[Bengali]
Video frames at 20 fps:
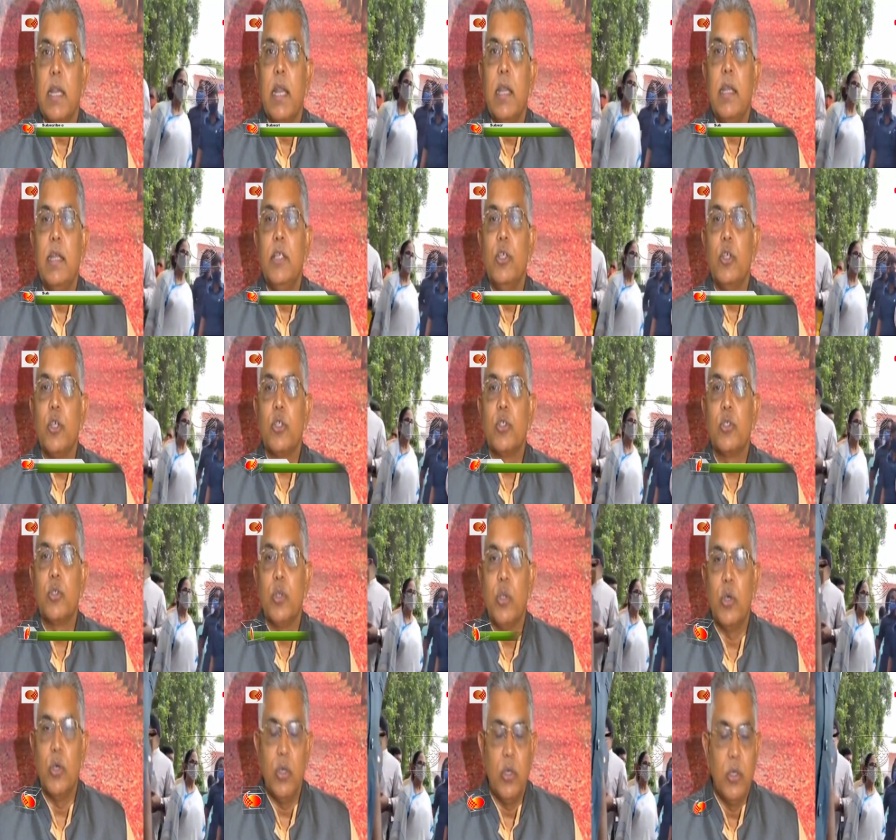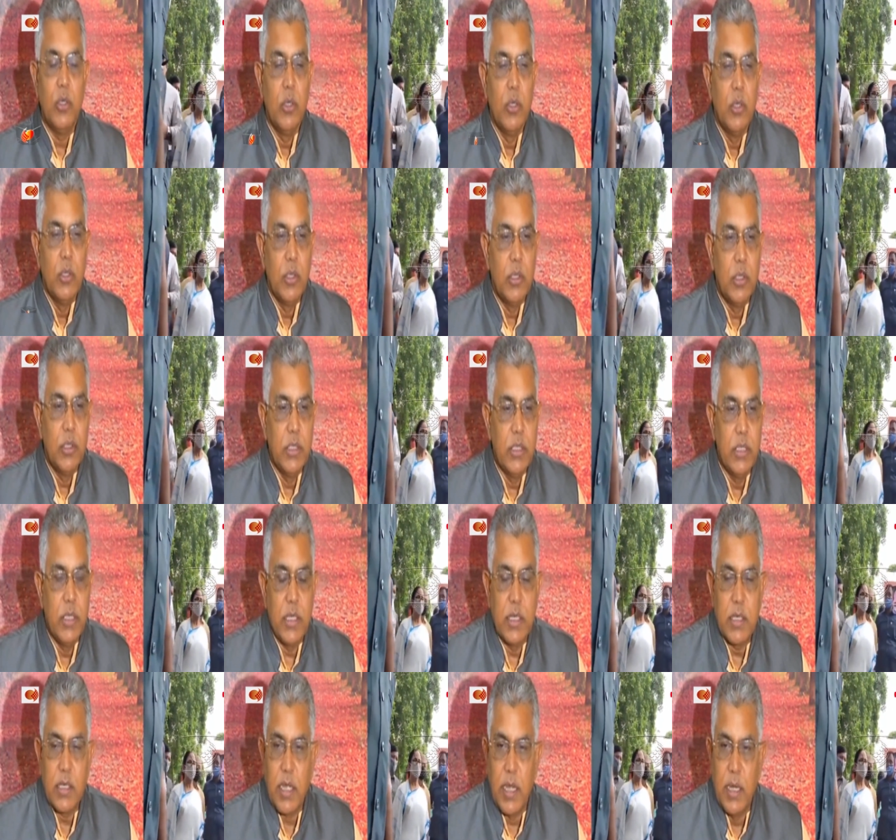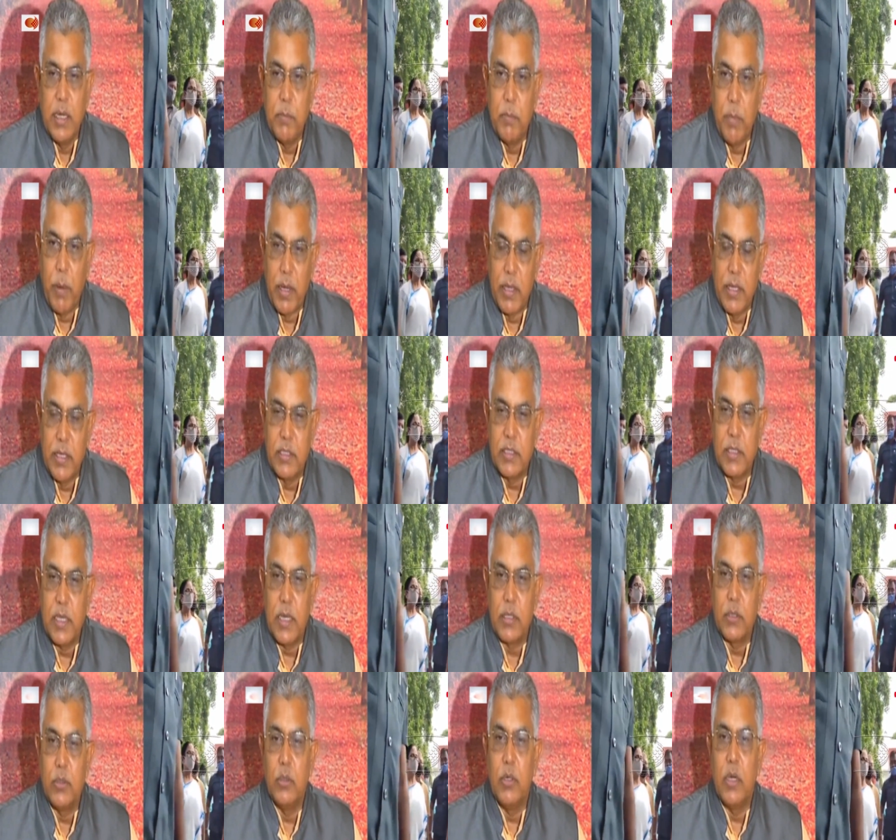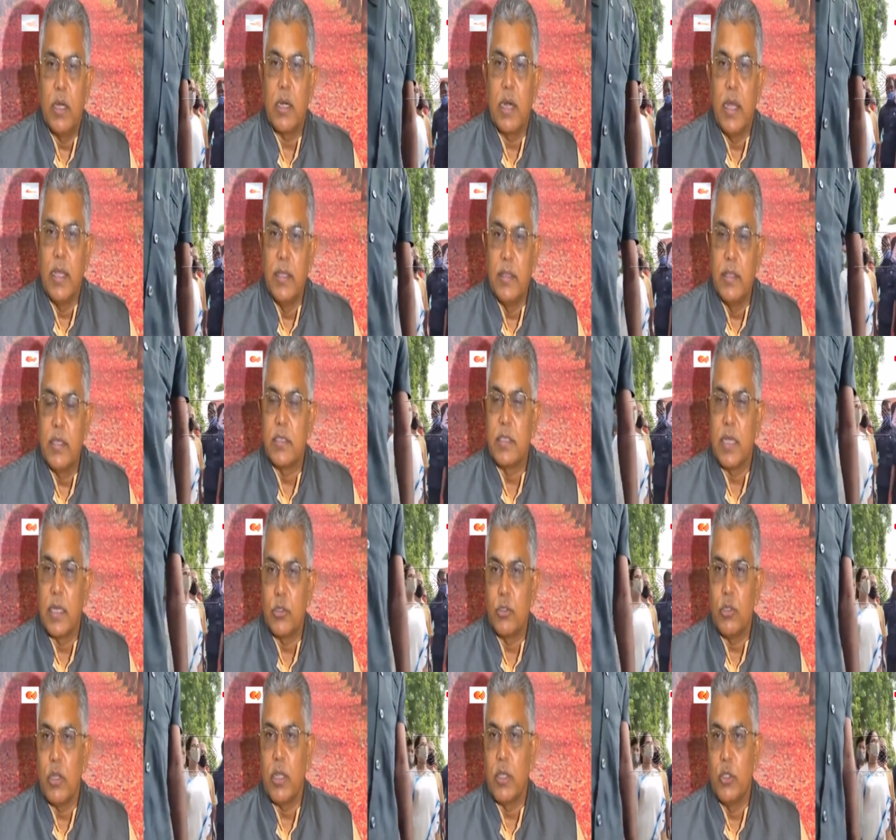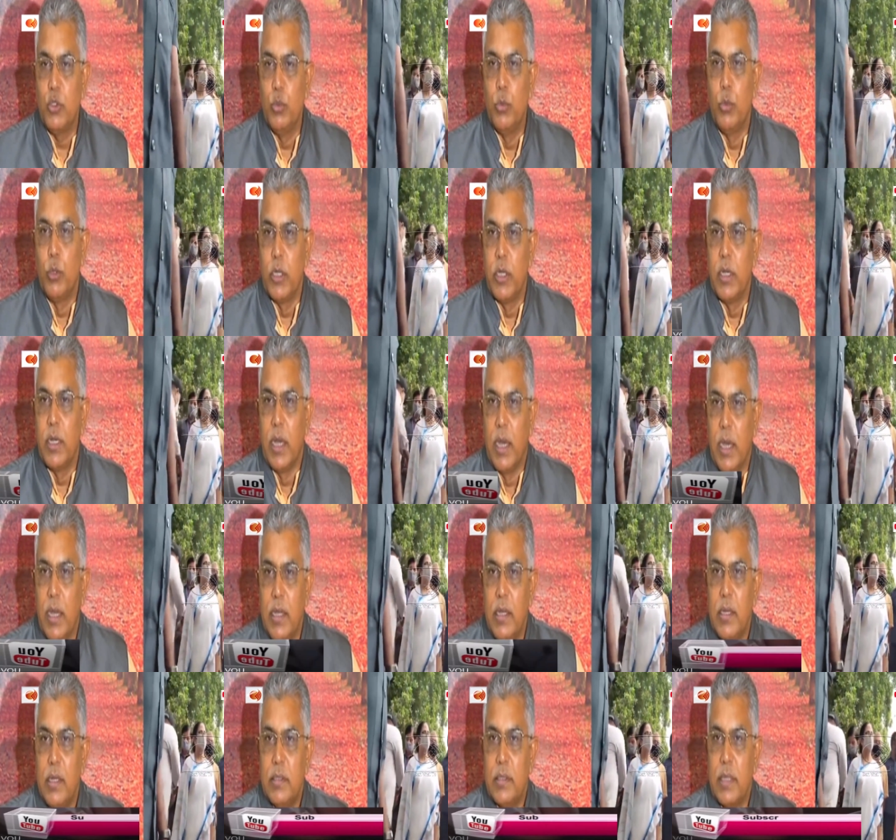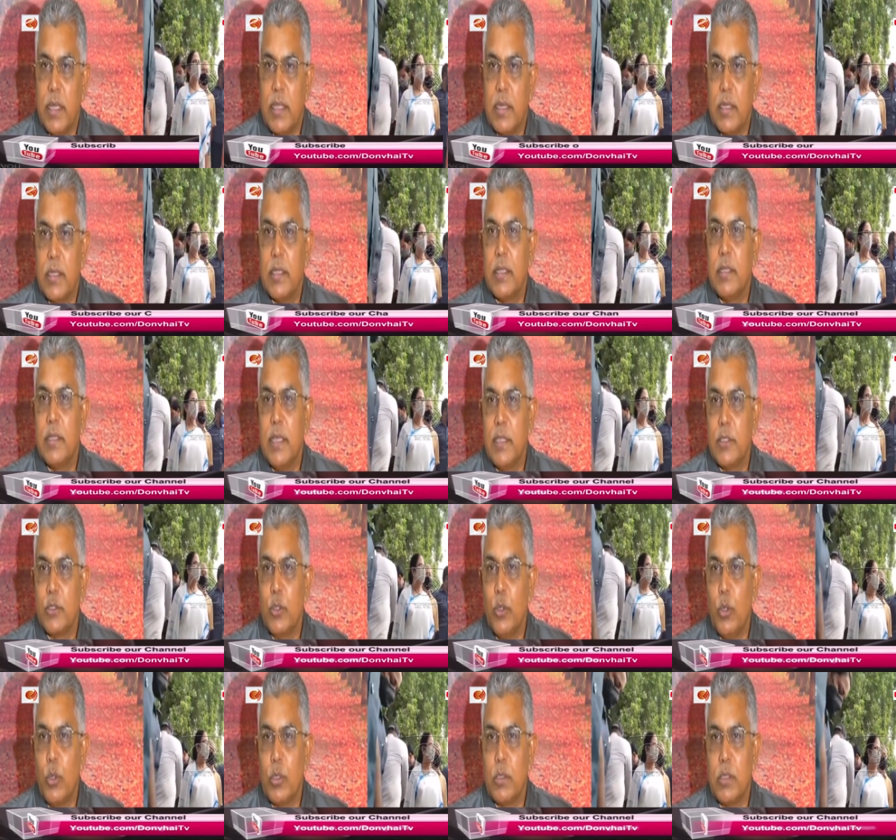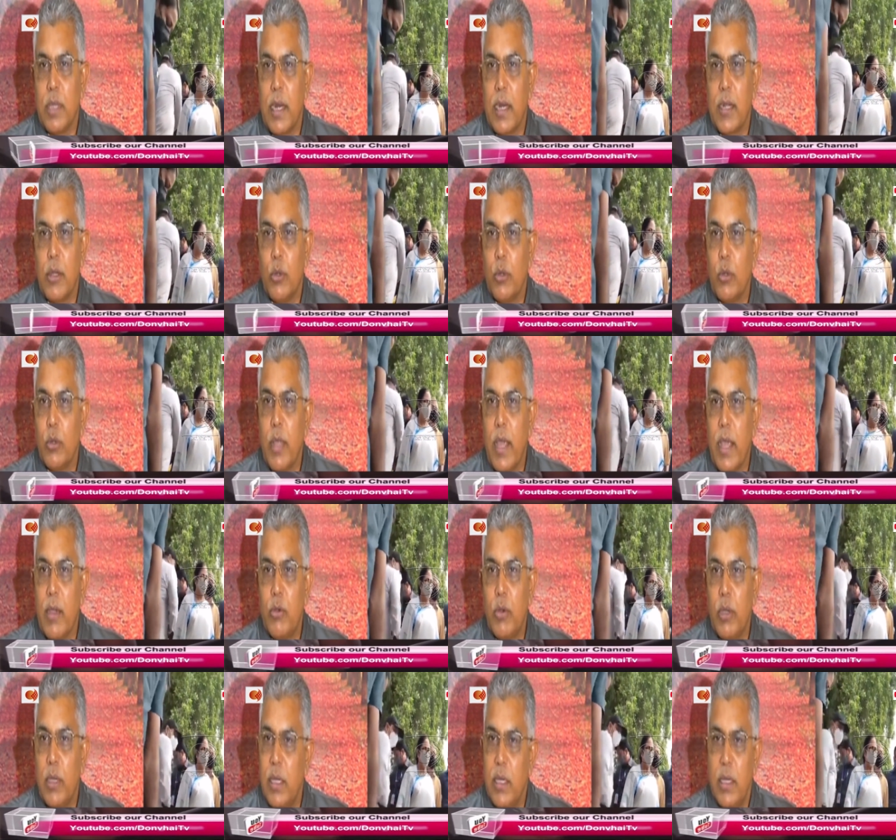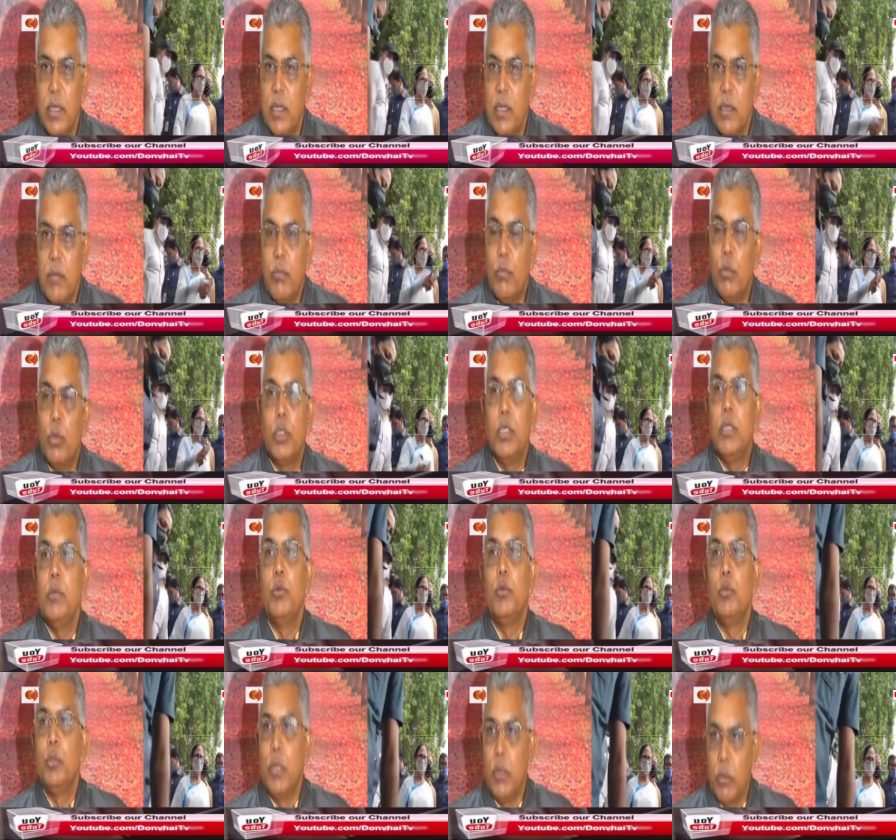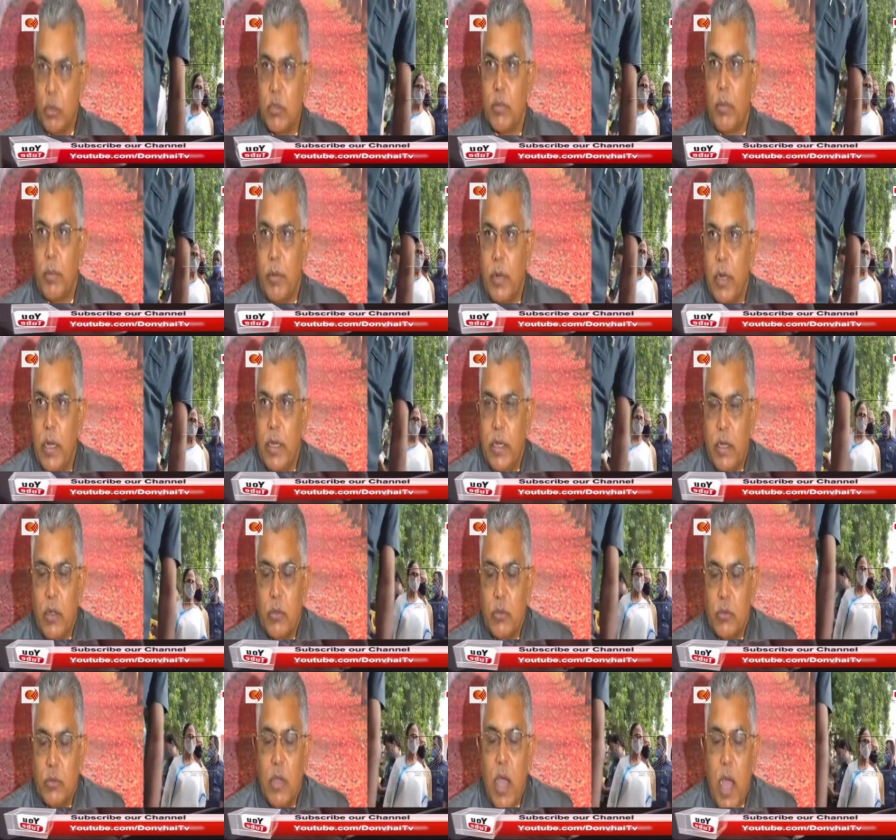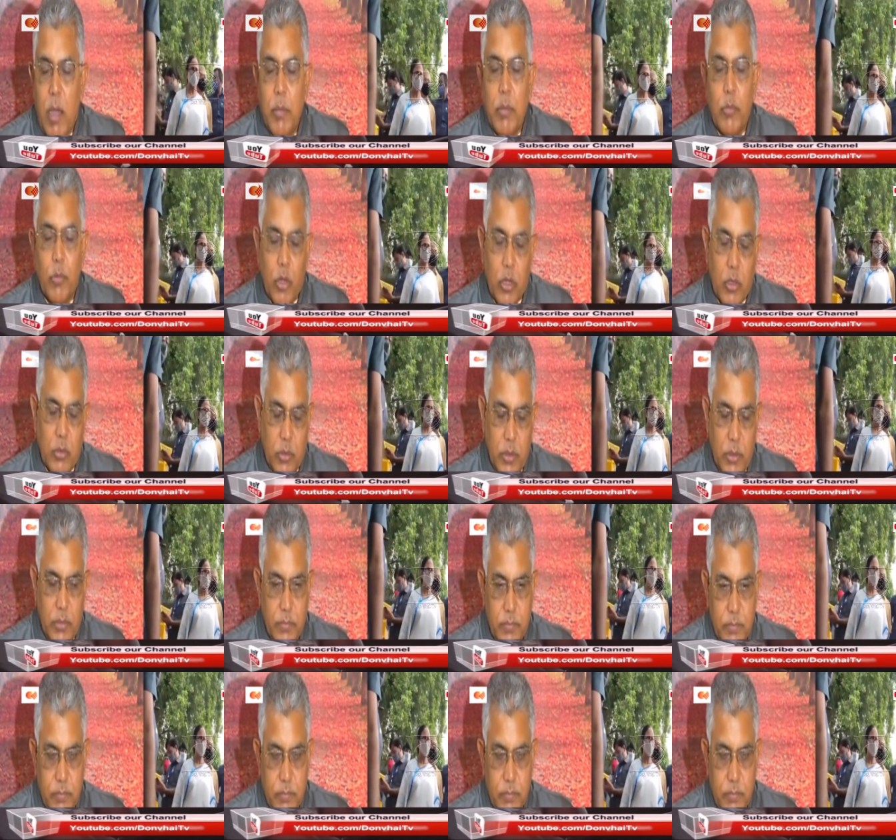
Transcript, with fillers: যারা নিজস্ব নিজের খালি পার্টির স্বার্থ আর রাজনৈতিক স্বার্থ ছাড়া কিছু বোঝেন না তাদের কাছে দেশ গৌণ তারা কখনো এক হয়ে মোদির বিরুদ্ধে লড়তে পারবে না এটা অন্তত আমি মনে করি